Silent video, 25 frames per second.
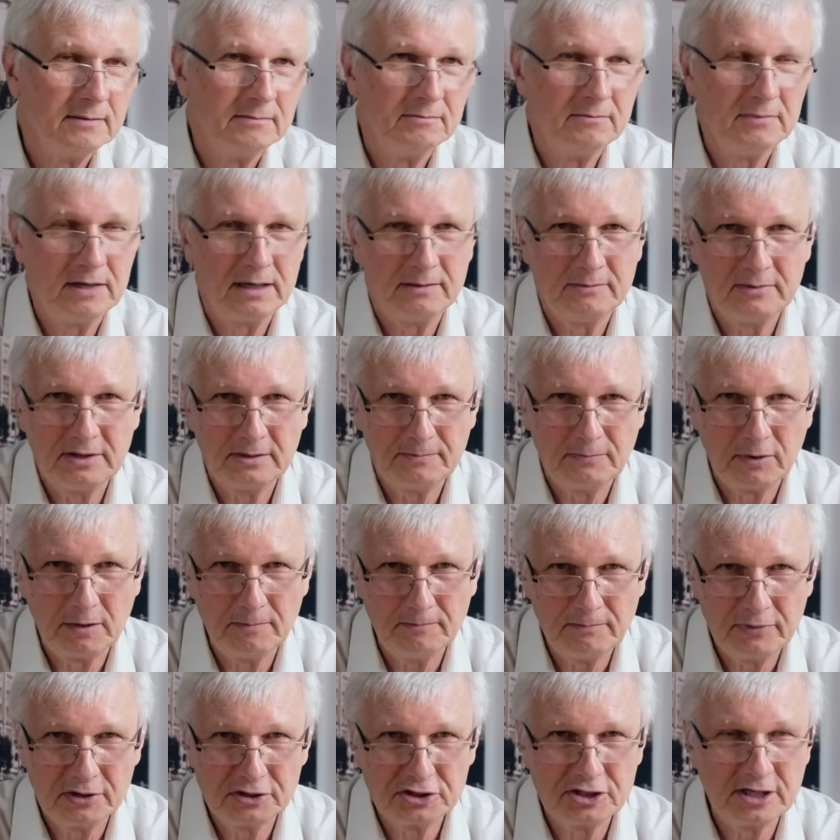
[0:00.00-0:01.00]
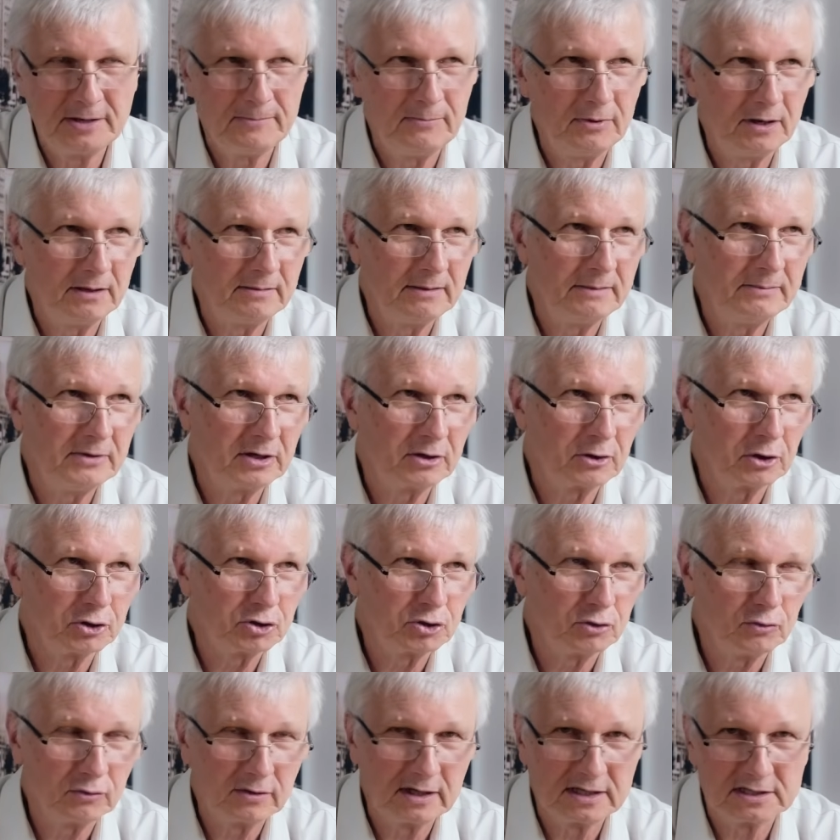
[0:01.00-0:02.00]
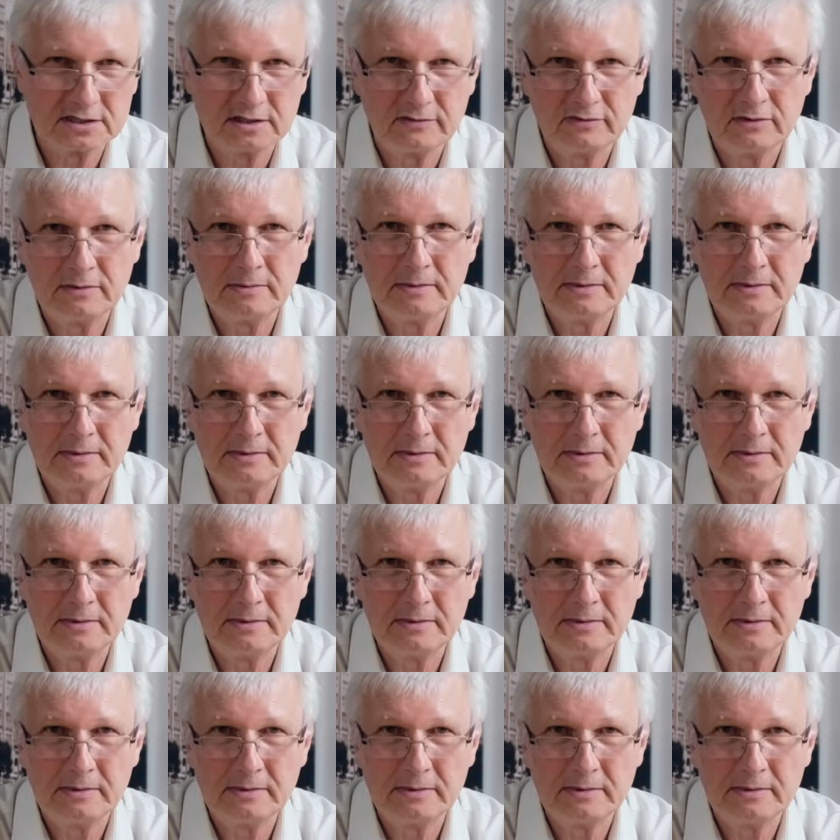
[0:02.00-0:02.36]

Mamy pompę ciepła, mamy kocioł gazowy,